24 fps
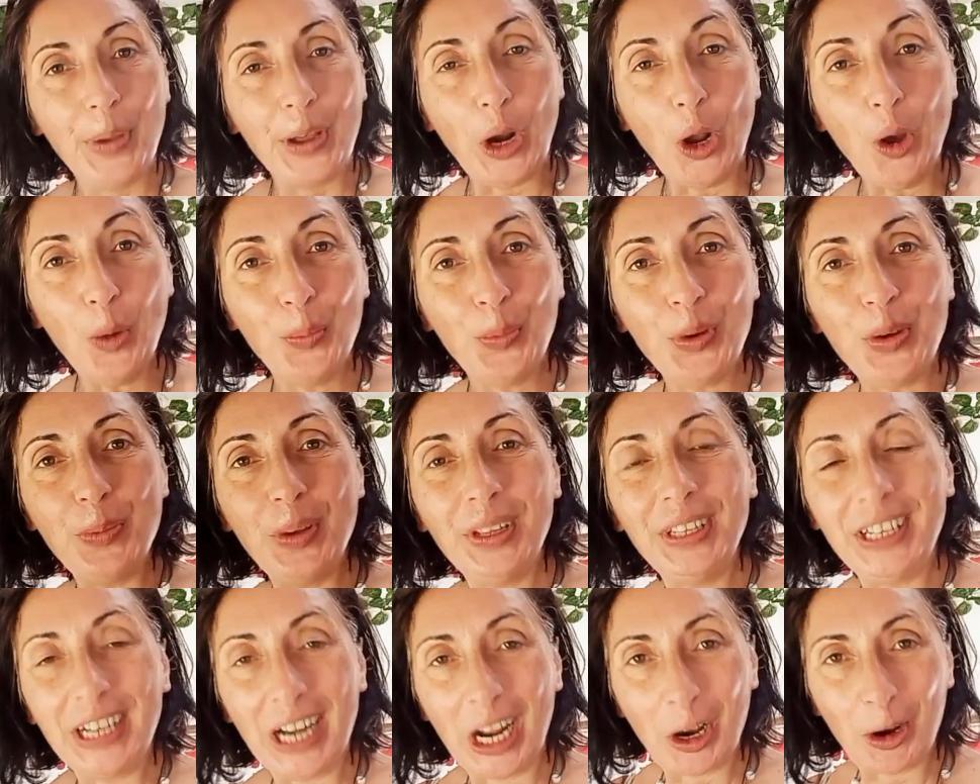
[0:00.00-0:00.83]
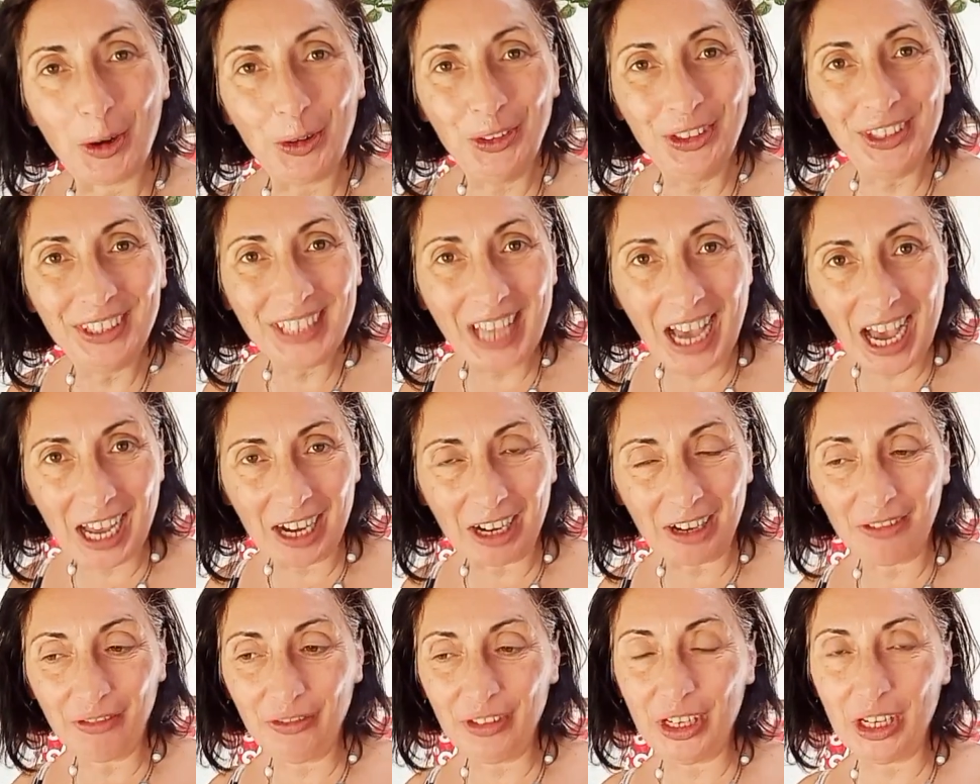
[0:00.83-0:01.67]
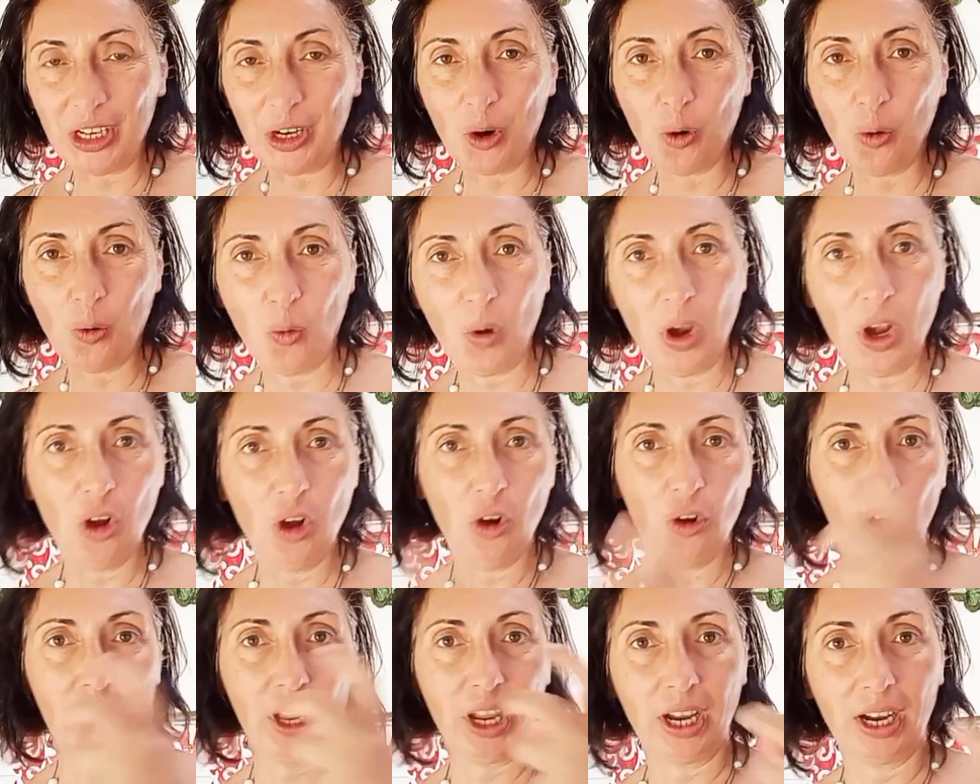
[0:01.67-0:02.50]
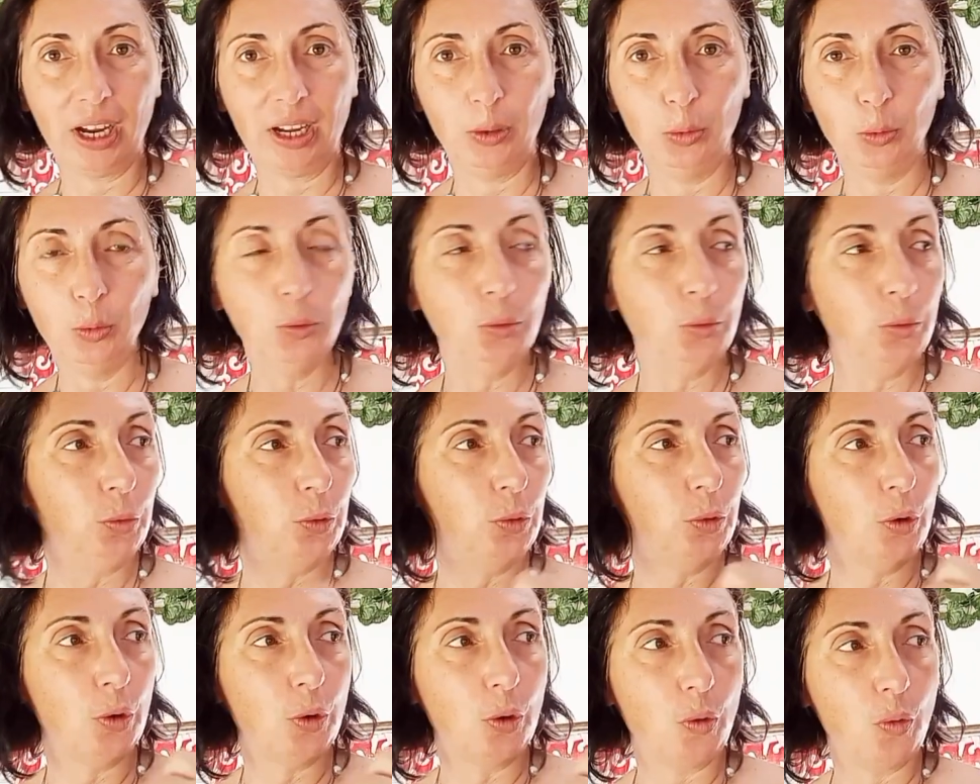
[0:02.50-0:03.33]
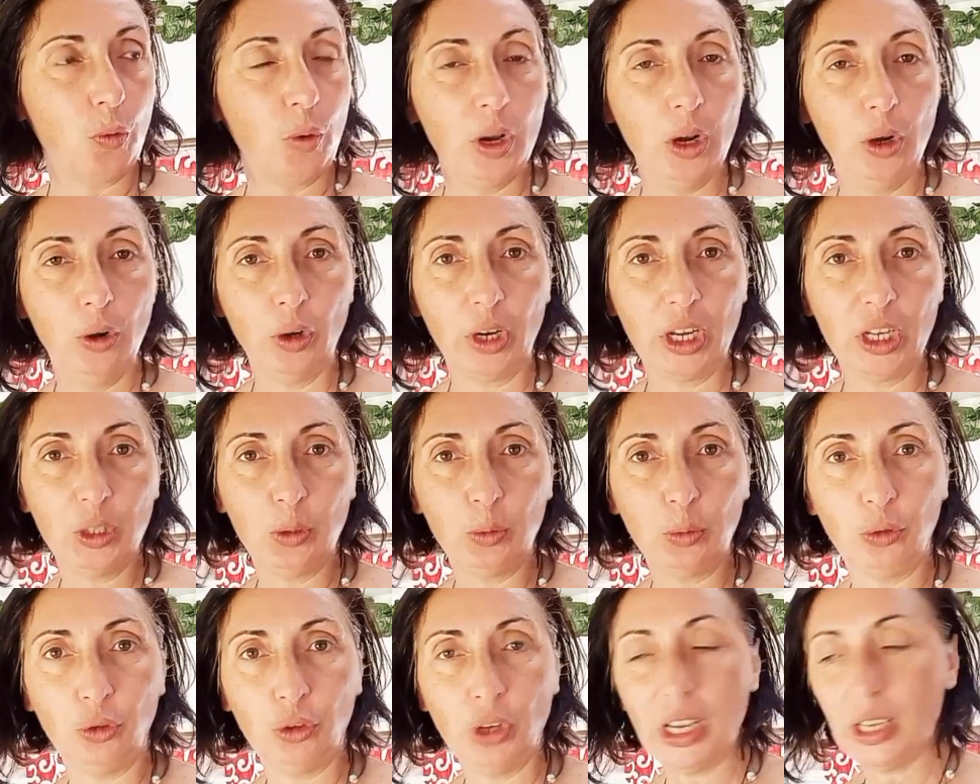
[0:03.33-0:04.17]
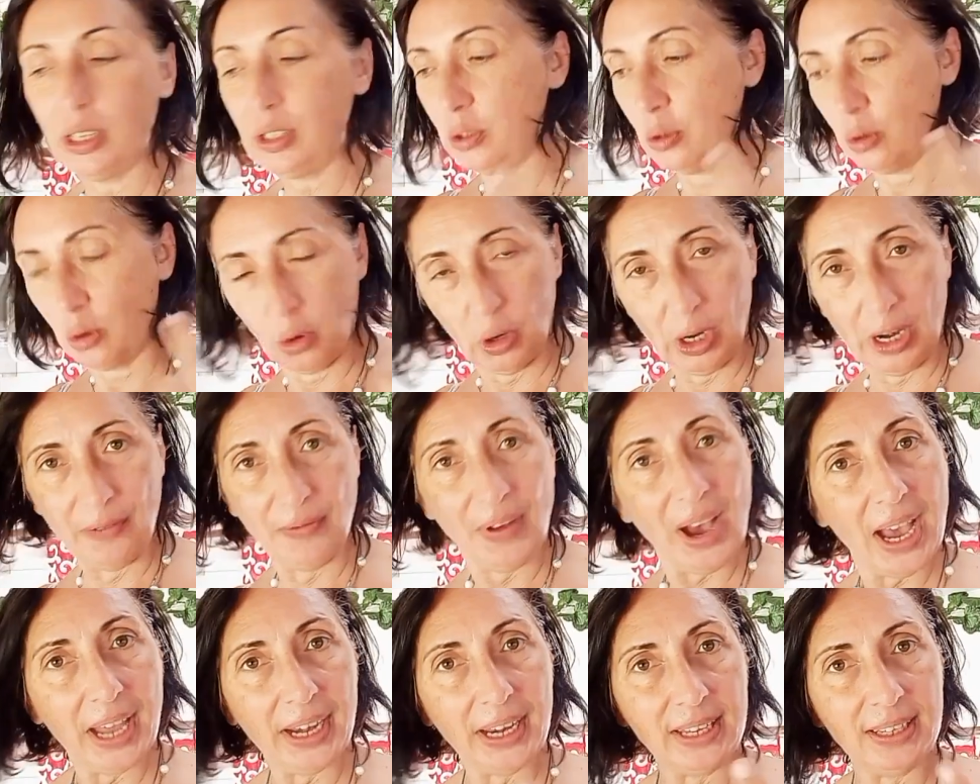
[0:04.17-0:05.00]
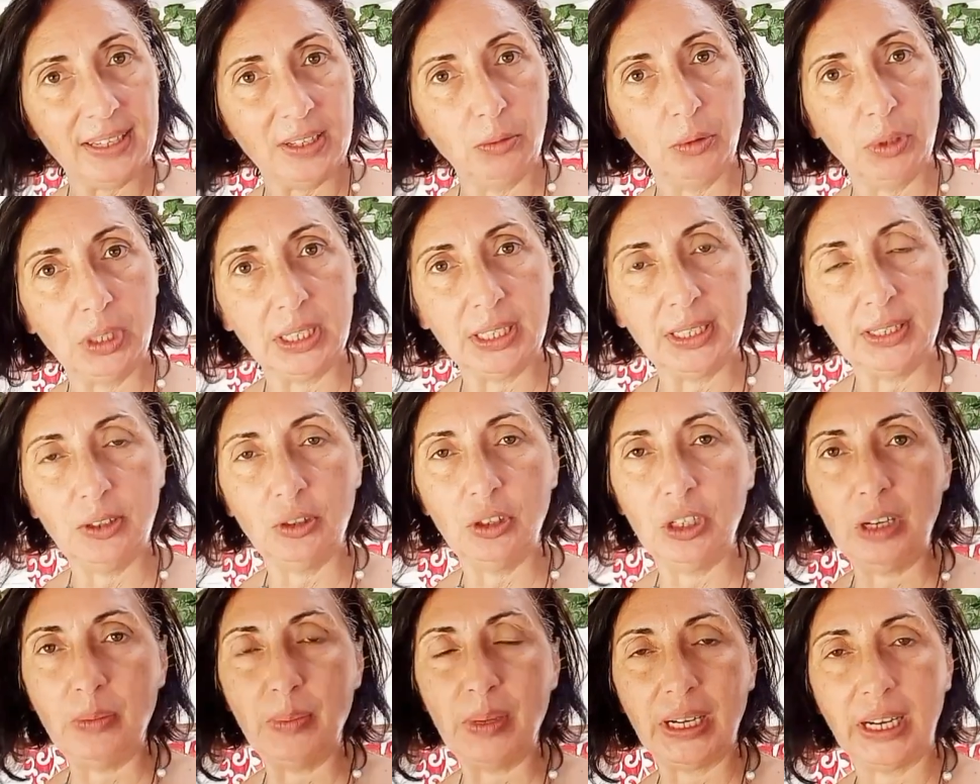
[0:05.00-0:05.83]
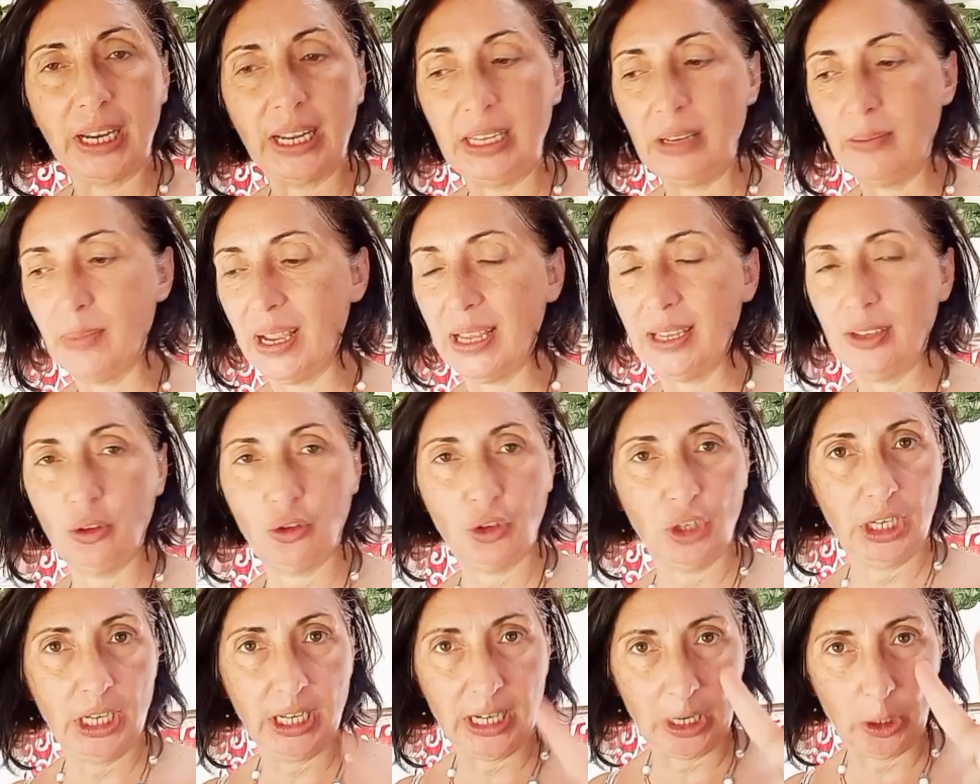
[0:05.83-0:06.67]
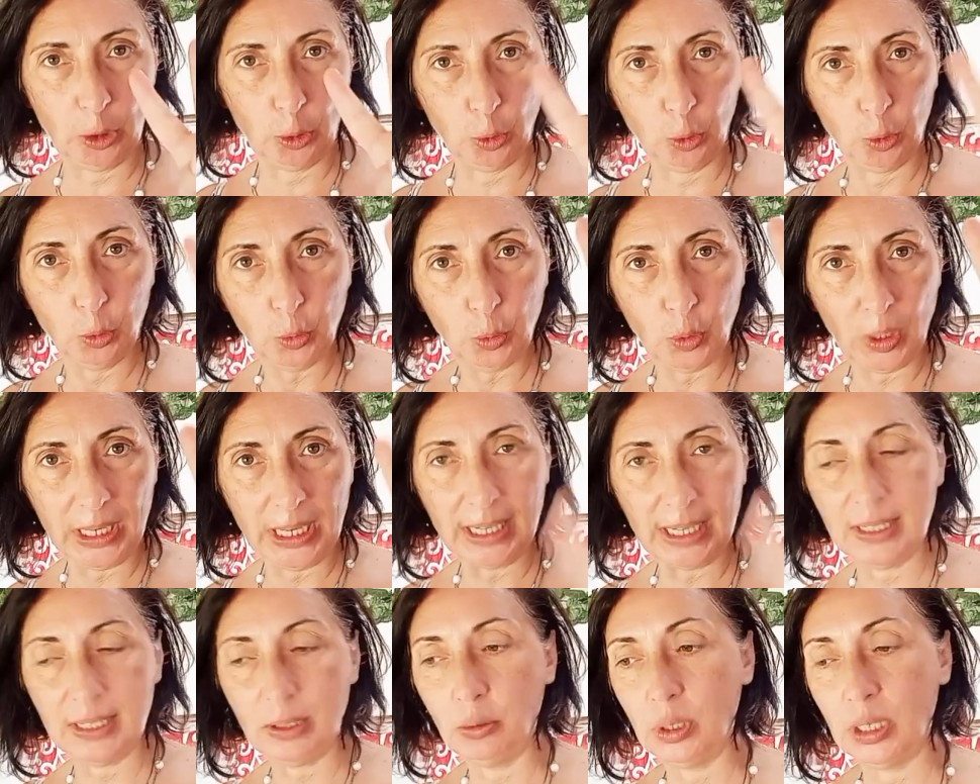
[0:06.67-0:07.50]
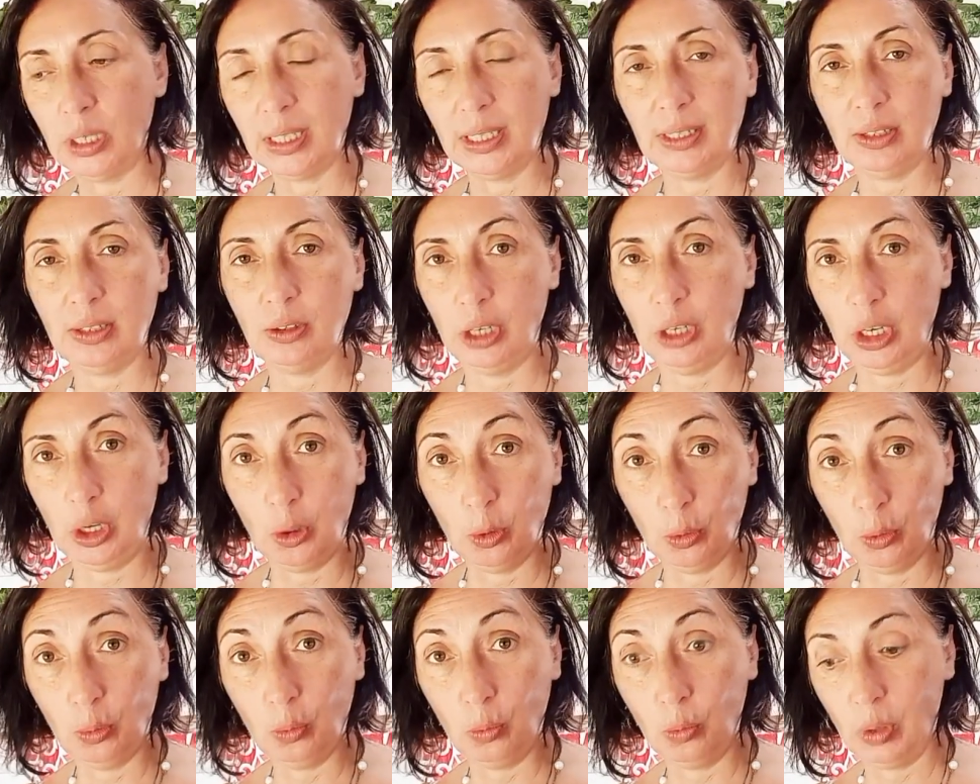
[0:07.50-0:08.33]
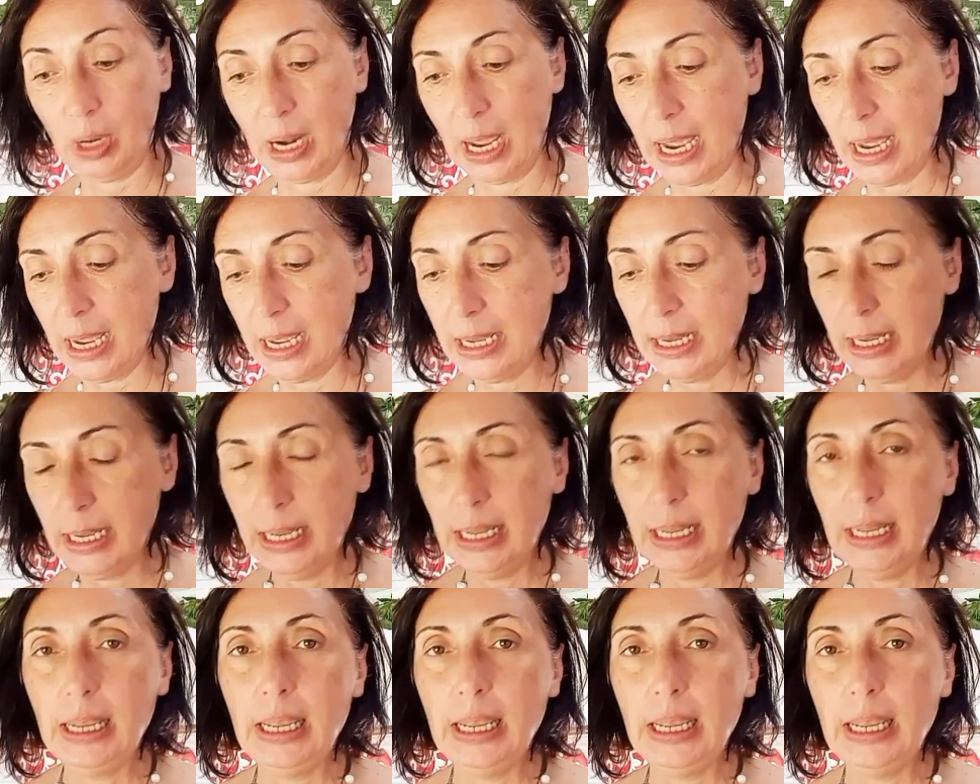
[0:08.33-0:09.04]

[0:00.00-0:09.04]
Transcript: però prima di raccontarvi quello che è accaduto, quello che è successo con le varie assicurazioni, perché di mezzo ce n'erano due di assicurazioni, non una,